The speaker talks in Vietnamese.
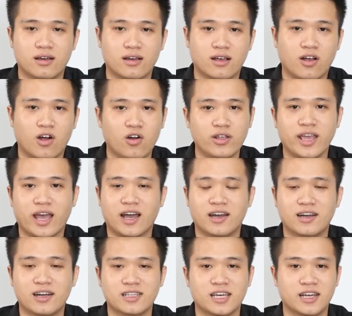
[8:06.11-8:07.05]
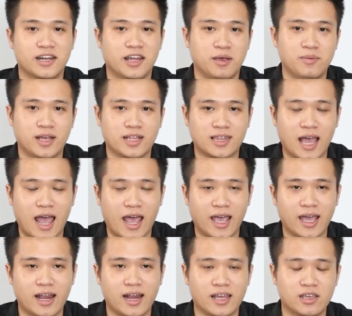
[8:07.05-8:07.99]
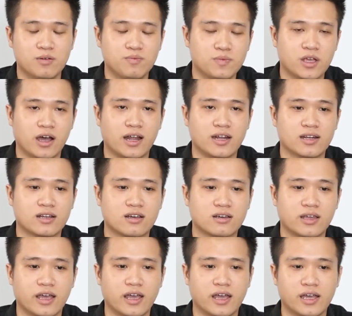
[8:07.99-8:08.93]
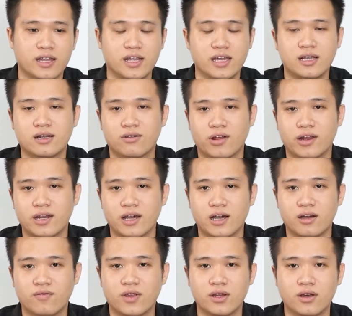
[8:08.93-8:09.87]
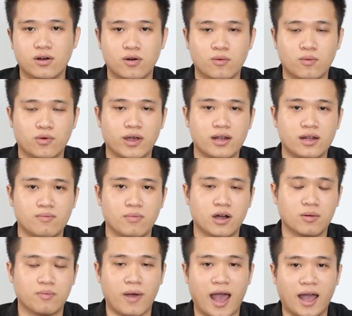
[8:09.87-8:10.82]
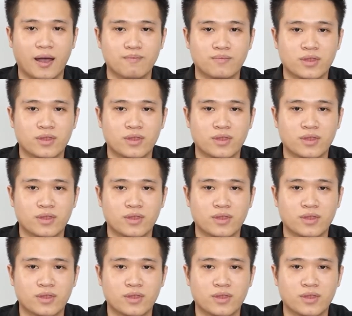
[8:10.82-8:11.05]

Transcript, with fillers: uh, khó nhằn ở thời điểm hiện tại hay là giúp cho anh có thể edit render video một cách mượt mà